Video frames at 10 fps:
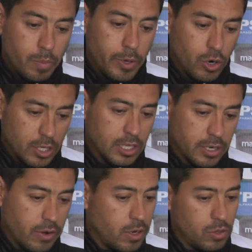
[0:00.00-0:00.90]
pero él está
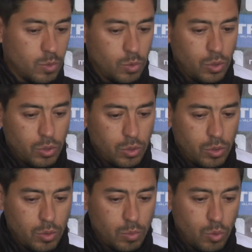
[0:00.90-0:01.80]
trabajando
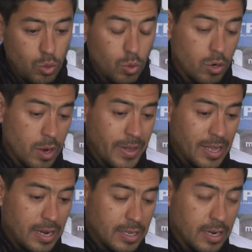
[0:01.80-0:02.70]
muy, muy duro en la
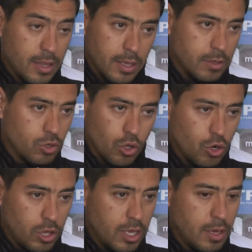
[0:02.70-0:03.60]
mañana y la tarde, todos
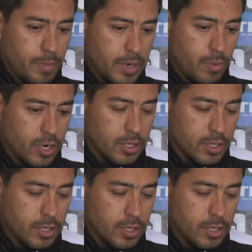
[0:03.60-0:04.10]
los días, para poder